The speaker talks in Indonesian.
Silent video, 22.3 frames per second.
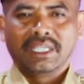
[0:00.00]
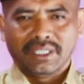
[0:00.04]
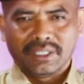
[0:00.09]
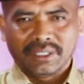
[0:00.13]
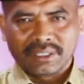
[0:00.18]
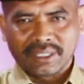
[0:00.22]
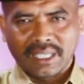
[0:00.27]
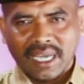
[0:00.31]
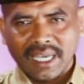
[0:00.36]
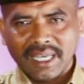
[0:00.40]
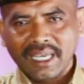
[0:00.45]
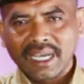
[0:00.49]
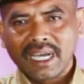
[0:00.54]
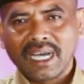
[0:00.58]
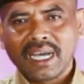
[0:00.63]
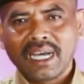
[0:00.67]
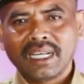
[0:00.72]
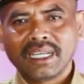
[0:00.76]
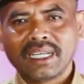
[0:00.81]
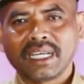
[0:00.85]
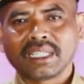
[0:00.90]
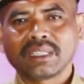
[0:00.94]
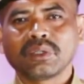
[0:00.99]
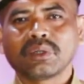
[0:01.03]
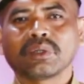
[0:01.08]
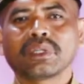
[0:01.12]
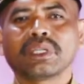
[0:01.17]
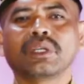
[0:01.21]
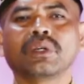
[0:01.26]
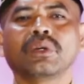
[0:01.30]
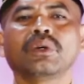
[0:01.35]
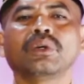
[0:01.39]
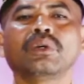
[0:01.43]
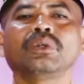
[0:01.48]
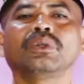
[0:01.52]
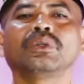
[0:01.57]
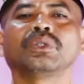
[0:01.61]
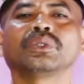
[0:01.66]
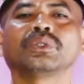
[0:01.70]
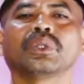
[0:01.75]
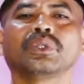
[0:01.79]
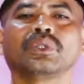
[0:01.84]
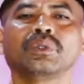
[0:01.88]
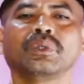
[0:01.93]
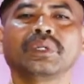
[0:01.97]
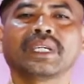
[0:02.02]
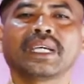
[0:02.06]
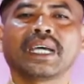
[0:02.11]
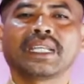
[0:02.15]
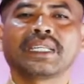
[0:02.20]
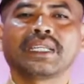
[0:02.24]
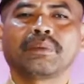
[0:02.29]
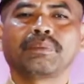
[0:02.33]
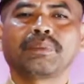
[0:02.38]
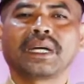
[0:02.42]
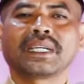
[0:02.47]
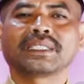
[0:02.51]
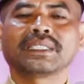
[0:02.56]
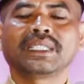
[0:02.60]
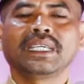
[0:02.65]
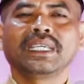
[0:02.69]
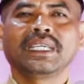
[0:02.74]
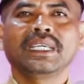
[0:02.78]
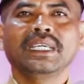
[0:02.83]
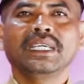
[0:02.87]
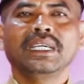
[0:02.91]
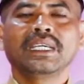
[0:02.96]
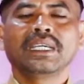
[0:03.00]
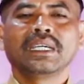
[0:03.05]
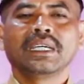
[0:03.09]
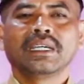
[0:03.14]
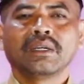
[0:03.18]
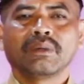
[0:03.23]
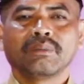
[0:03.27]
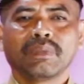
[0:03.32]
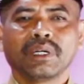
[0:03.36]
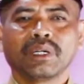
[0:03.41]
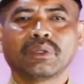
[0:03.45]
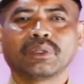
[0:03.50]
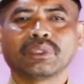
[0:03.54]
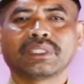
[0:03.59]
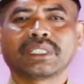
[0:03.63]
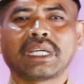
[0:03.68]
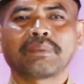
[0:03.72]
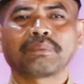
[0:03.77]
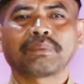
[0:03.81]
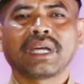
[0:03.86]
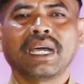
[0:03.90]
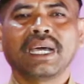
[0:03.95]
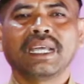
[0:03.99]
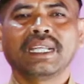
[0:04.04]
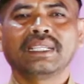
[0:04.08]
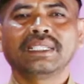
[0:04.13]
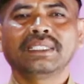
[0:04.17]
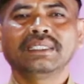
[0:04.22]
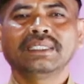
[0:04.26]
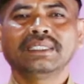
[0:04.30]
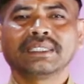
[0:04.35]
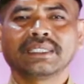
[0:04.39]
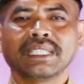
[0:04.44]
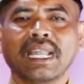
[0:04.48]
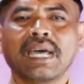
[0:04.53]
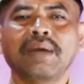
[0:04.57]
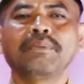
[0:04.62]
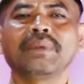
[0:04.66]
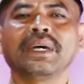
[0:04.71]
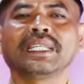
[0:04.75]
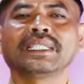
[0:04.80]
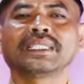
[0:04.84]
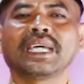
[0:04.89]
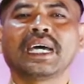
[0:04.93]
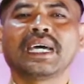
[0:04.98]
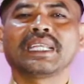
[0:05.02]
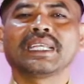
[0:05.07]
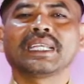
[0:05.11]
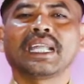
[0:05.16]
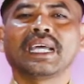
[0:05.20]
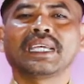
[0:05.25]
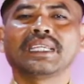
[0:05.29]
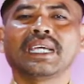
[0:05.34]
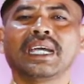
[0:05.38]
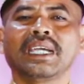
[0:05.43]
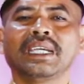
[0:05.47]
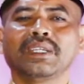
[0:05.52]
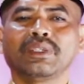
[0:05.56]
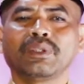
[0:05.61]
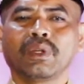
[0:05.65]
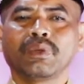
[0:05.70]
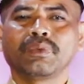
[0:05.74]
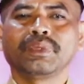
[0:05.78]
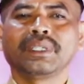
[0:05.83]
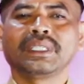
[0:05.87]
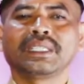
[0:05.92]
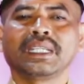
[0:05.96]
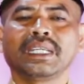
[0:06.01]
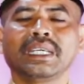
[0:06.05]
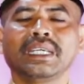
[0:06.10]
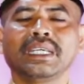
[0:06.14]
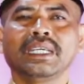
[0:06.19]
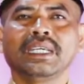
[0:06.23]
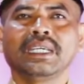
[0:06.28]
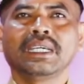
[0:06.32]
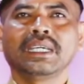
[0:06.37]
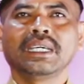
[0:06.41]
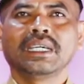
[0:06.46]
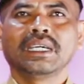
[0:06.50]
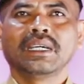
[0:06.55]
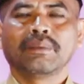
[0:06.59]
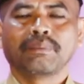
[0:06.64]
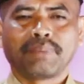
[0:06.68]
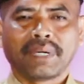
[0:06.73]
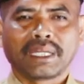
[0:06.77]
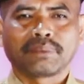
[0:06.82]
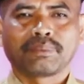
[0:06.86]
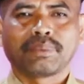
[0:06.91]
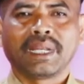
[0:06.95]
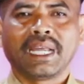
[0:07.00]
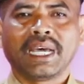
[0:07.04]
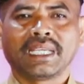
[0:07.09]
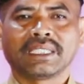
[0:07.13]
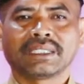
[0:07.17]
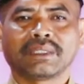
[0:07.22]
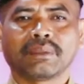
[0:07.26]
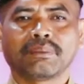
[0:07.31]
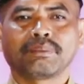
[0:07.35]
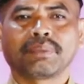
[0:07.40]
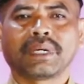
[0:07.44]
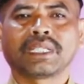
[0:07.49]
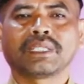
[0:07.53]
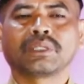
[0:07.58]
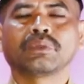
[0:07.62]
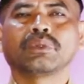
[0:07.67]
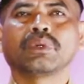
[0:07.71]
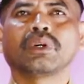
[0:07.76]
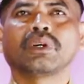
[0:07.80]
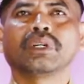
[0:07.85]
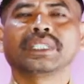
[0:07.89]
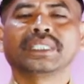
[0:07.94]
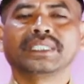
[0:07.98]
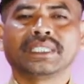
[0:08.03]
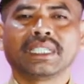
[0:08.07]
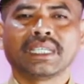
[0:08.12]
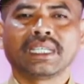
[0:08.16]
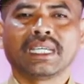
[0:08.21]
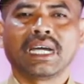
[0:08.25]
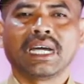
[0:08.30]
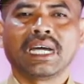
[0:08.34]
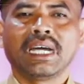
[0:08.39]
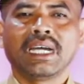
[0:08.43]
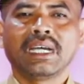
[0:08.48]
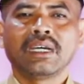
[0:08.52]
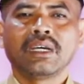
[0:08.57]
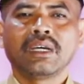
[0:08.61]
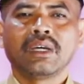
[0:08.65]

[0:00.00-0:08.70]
Saya Datuk Rio Dusun Dwi Karya Bakti mengucapkan selamat Hari Raya Idul Fitri 1442 Hijriah.